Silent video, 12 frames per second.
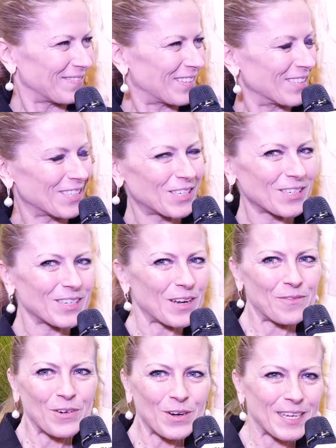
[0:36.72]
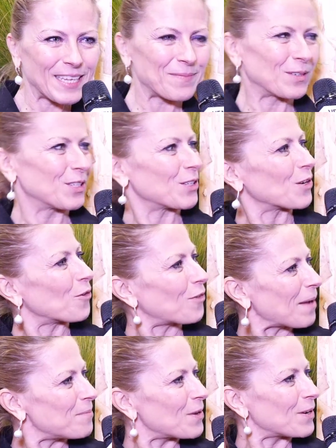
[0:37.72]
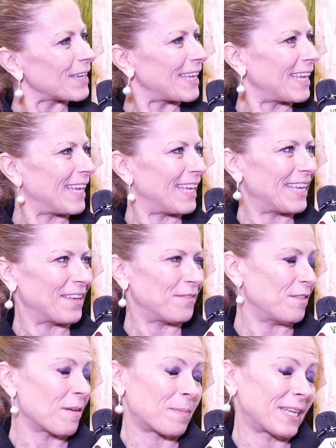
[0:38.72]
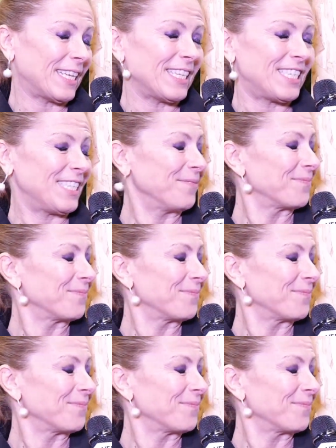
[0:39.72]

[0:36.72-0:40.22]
Buongiorno a voi, buongiorno Fabio e viva Parigi.